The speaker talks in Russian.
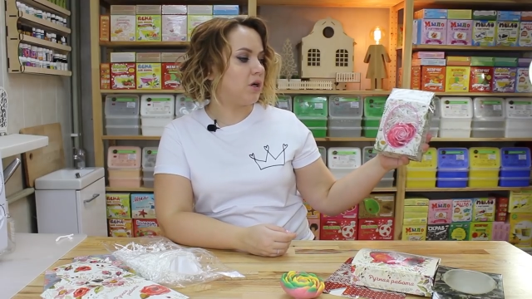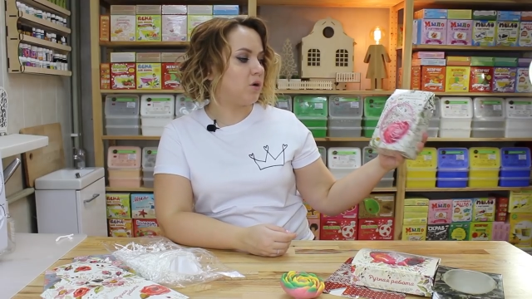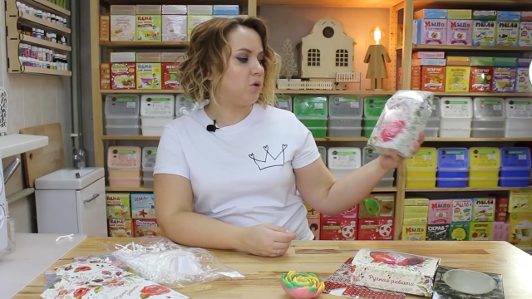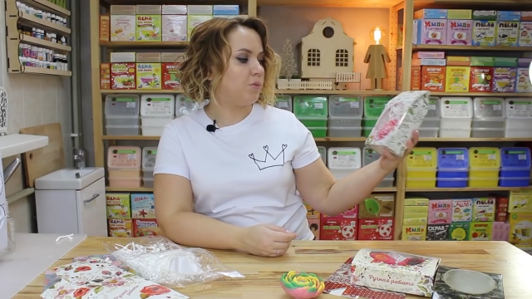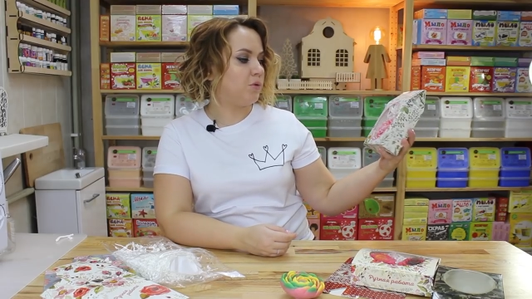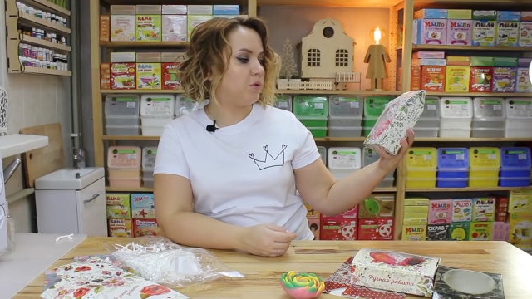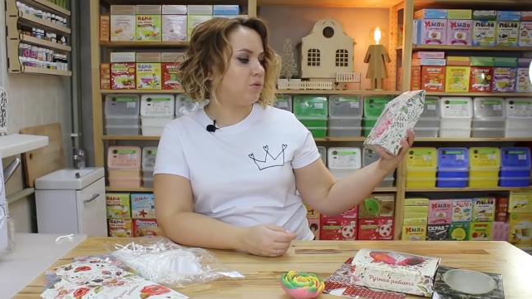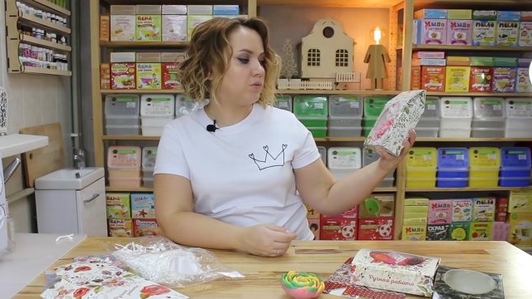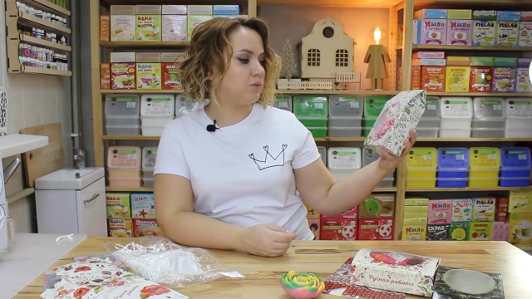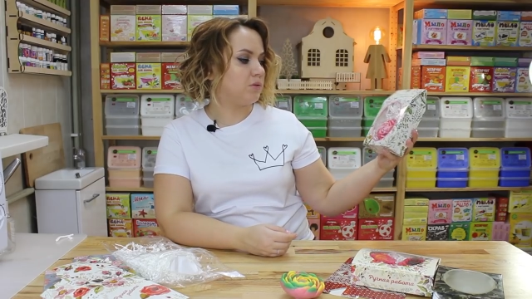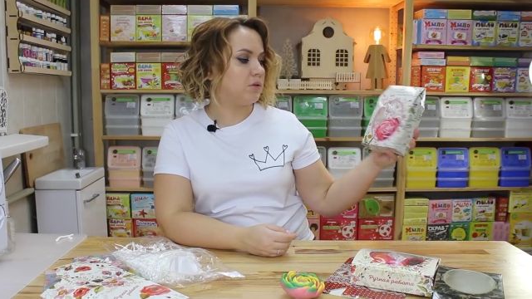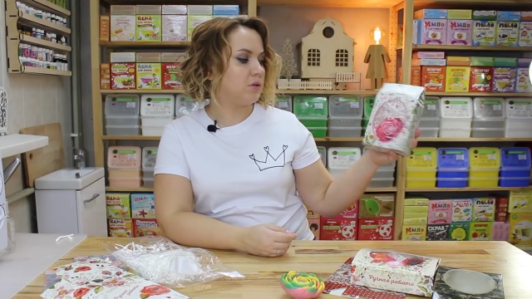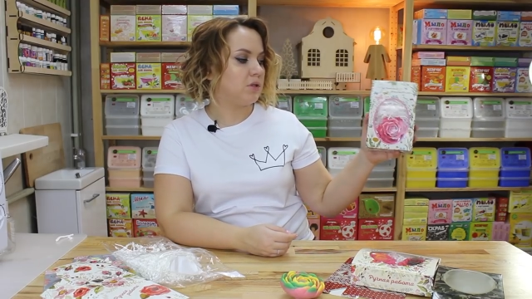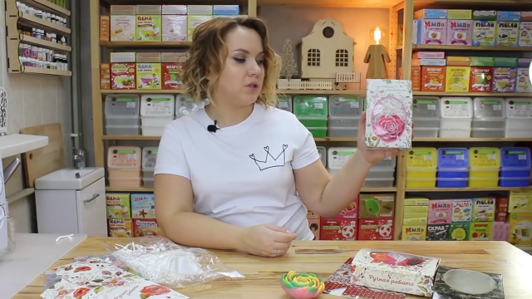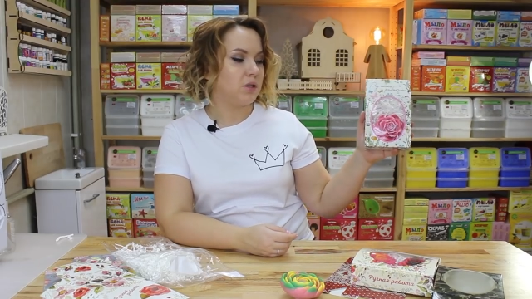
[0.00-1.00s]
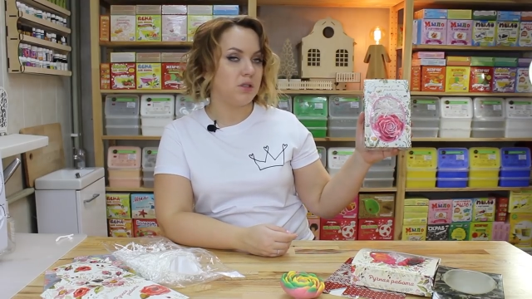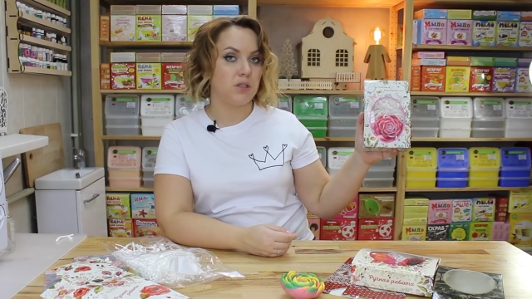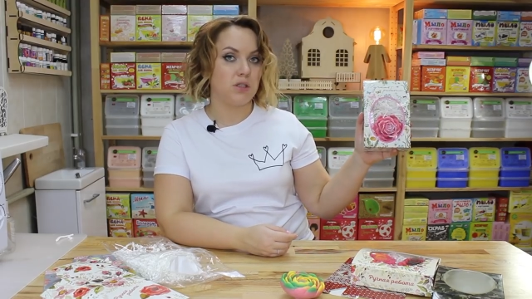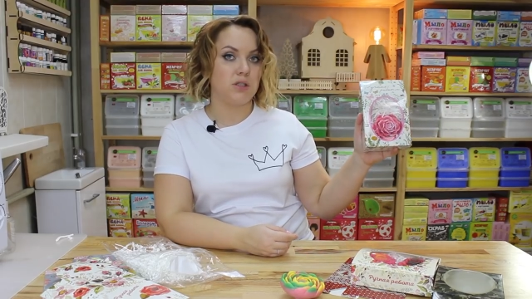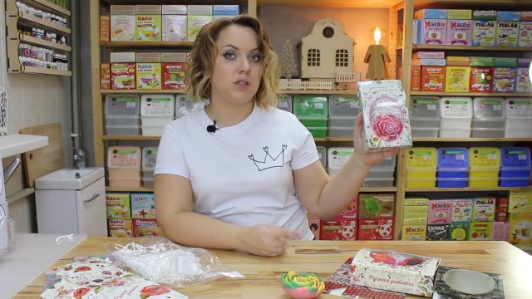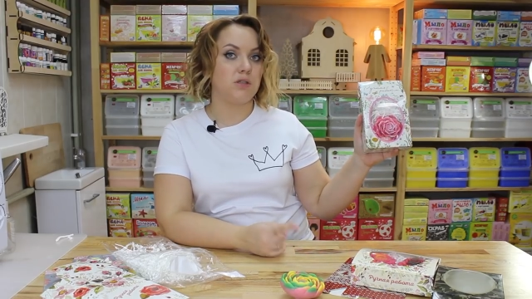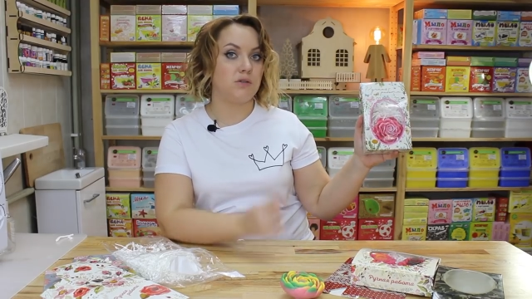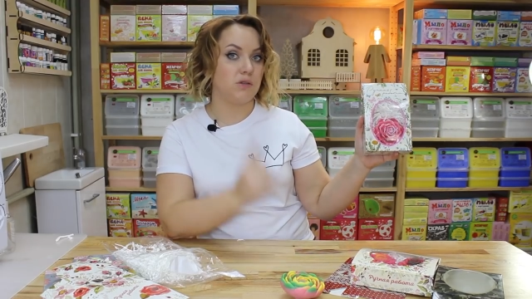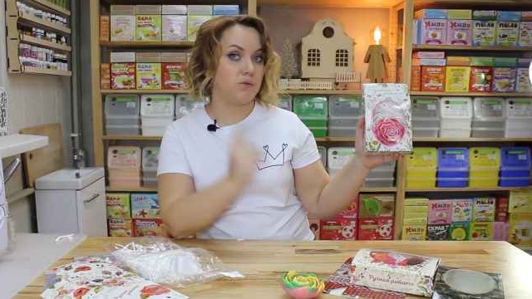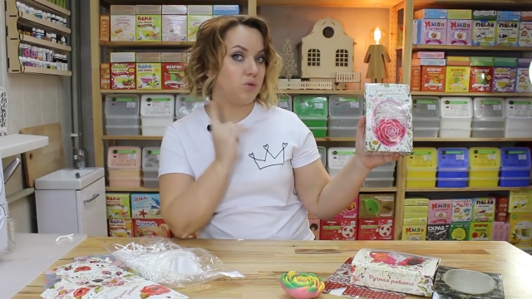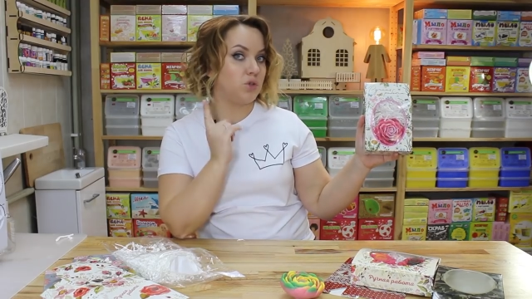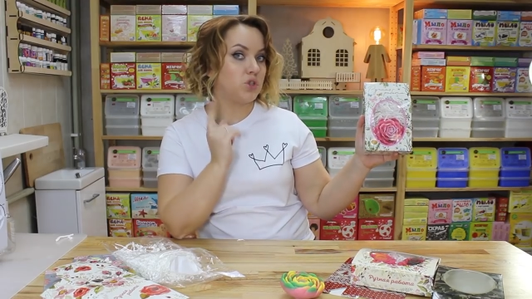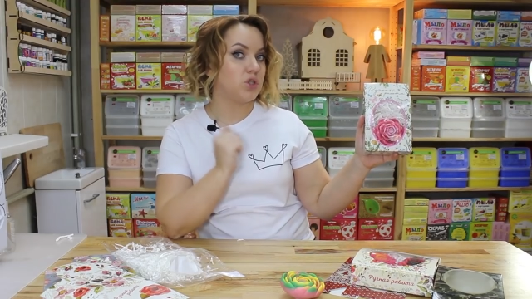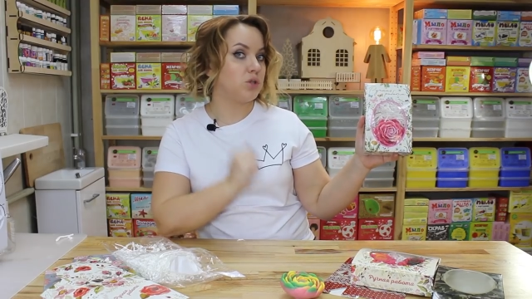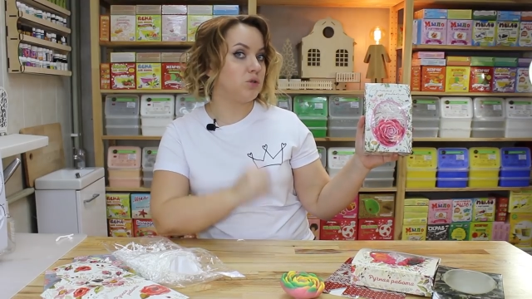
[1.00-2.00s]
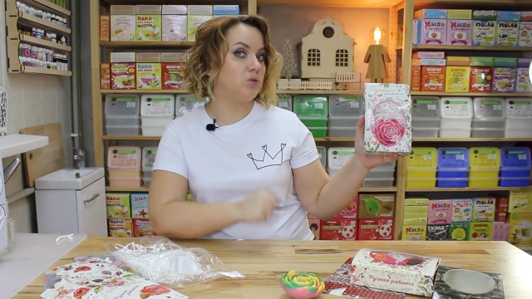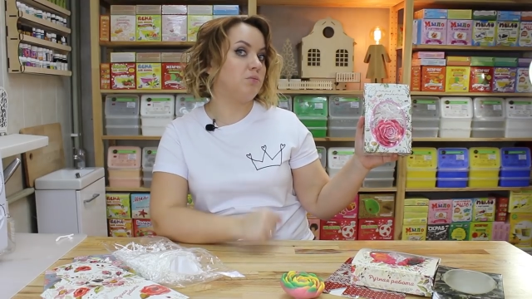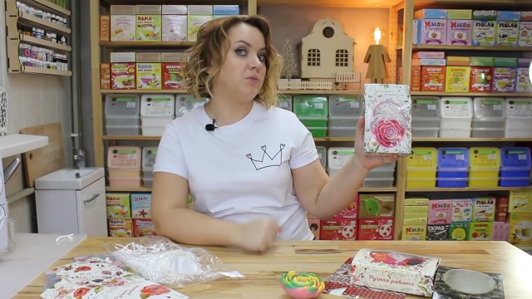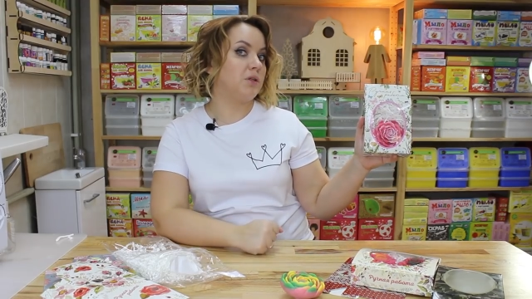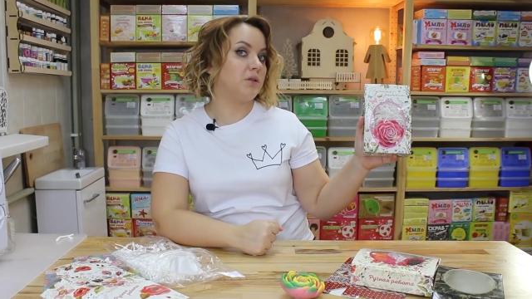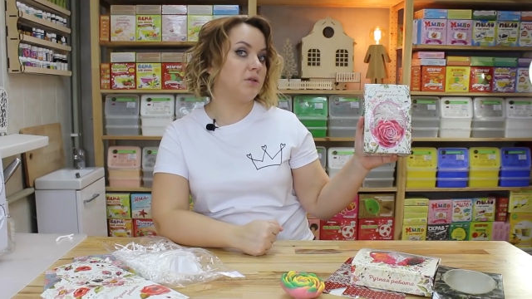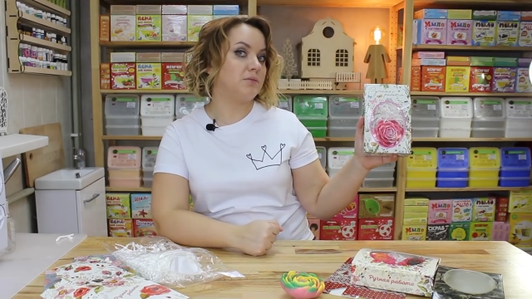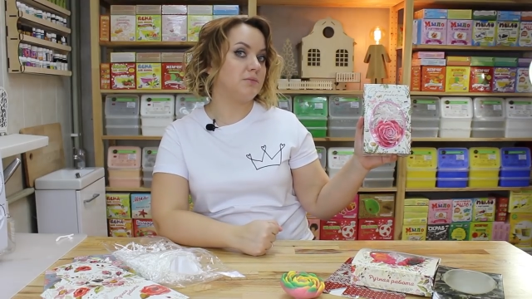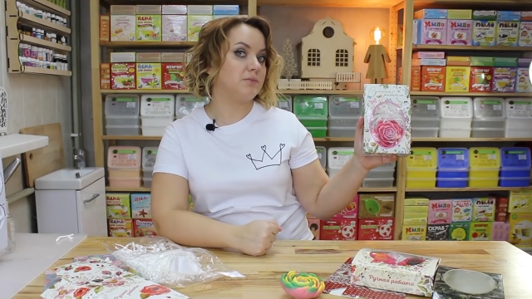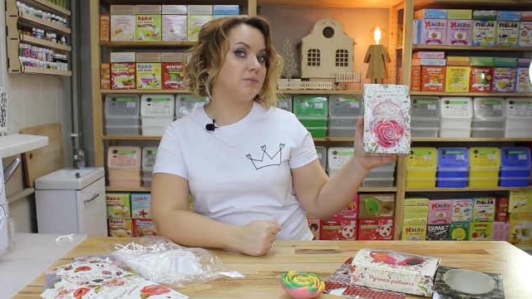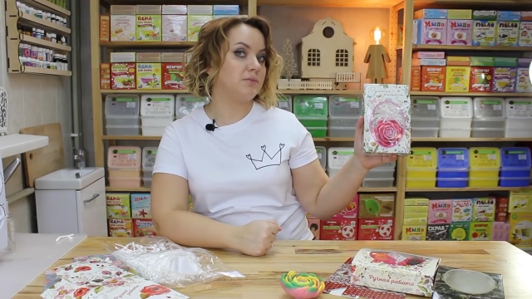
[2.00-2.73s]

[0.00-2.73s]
коробку. И здесь всего лишь одно мыло.